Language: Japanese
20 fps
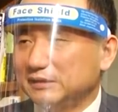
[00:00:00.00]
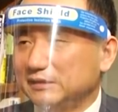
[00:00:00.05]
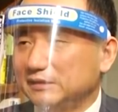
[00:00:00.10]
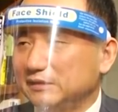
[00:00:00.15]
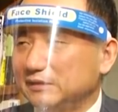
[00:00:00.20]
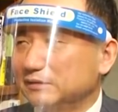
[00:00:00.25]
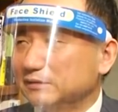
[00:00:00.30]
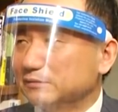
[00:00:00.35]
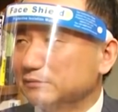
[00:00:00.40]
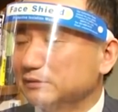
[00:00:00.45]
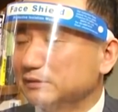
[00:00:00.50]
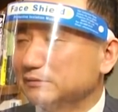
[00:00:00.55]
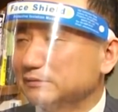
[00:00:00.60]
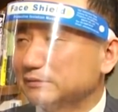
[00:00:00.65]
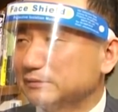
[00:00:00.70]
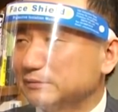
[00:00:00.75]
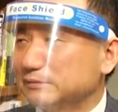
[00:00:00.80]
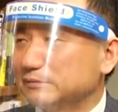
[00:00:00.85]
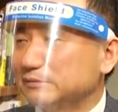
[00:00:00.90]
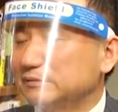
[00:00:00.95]
う、はい、となる
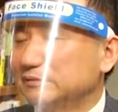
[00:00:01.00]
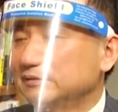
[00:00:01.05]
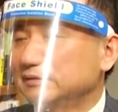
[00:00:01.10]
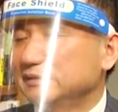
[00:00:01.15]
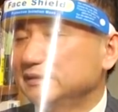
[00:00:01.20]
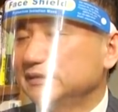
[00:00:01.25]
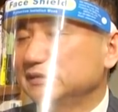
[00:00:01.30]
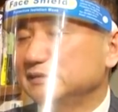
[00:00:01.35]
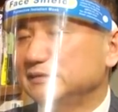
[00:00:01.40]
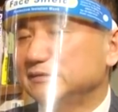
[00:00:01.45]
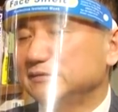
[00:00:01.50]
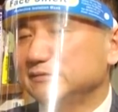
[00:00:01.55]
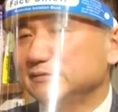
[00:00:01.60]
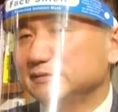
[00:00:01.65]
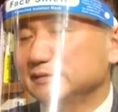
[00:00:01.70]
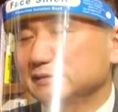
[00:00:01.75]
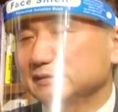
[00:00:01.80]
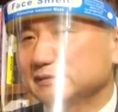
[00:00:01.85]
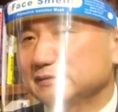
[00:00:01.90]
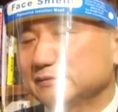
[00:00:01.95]
と、えー、じゅ
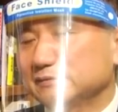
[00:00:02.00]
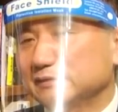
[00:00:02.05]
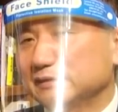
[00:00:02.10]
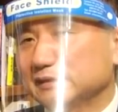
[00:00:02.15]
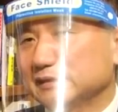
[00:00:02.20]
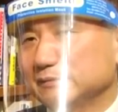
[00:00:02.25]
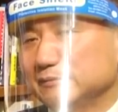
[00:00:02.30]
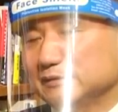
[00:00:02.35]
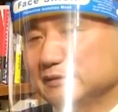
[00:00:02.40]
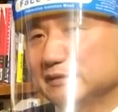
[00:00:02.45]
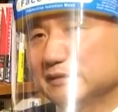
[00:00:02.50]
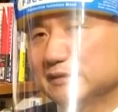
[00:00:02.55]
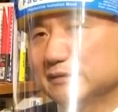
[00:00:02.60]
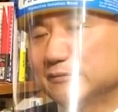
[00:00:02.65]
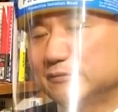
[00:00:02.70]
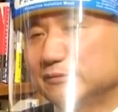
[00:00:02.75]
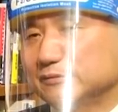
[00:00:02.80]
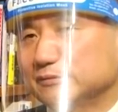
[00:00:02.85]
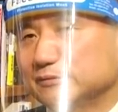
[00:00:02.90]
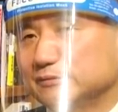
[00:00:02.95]
うがつの頭から
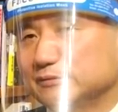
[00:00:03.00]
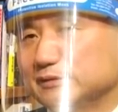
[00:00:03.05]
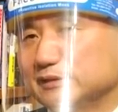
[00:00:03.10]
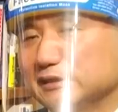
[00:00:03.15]
GoTo